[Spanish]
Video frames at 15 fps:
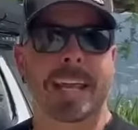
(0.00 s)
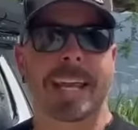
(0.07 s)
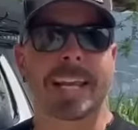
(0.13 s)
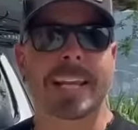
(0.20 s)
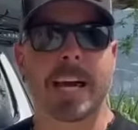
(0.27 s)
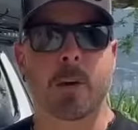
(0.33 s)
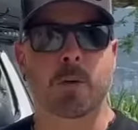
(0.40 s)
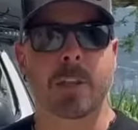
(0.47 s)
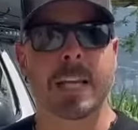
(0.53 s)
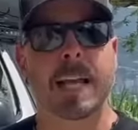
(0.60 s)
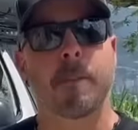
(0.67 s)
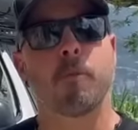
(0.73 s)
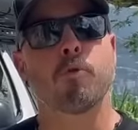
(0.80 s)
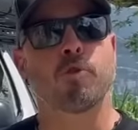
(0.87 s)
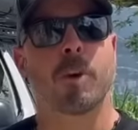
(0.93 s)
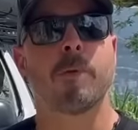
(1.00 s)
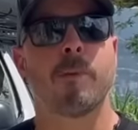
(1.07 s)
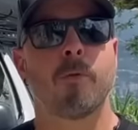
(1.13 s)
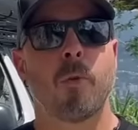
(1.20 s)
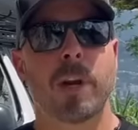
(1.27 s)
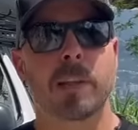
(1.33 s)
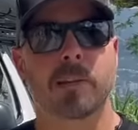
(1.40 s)
que el carro tenga mucha más
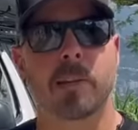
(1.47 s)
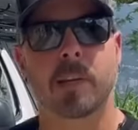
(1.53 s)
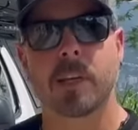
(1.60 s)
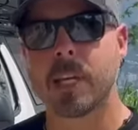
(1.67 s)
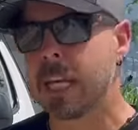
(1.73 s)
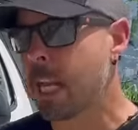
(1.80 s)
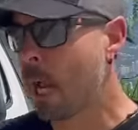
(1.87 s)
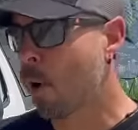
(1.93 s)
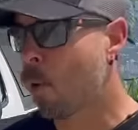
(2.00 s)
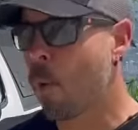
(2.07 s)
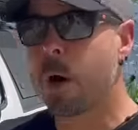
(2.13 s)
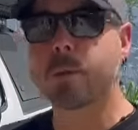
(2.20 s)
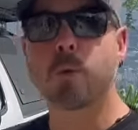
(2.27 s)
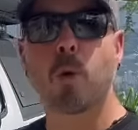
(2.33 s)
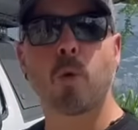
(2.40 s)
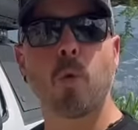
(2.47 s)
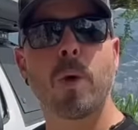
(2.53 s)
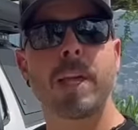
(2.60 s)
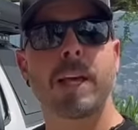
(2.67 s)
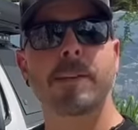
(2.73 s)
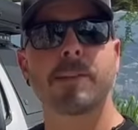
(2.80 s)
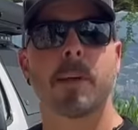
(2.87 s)
fuerza y las cuatro
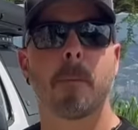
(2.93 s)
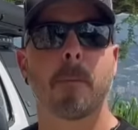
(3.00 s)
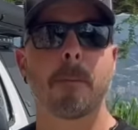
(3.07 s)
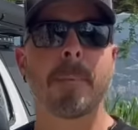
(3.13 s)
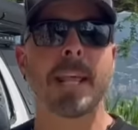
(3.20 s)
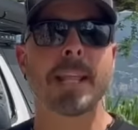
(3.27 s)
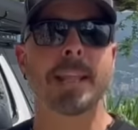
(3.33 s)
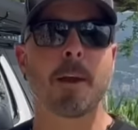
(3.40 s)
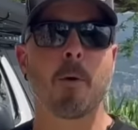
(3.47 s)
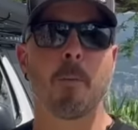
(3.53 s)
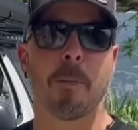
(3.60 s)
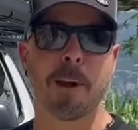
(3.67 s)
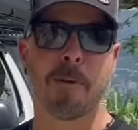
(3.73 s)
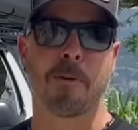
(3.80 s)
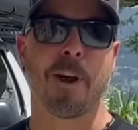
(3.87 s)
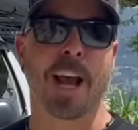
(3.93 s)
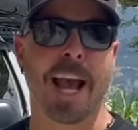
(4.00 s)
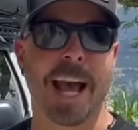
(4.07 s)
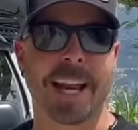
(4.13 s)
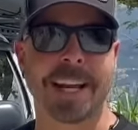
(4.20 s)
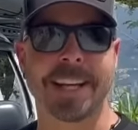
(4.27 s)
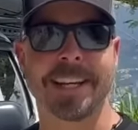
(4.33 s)
ruedas brinden un mayor
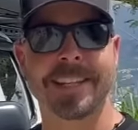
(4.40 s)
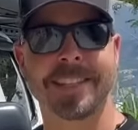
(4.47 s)
agarre.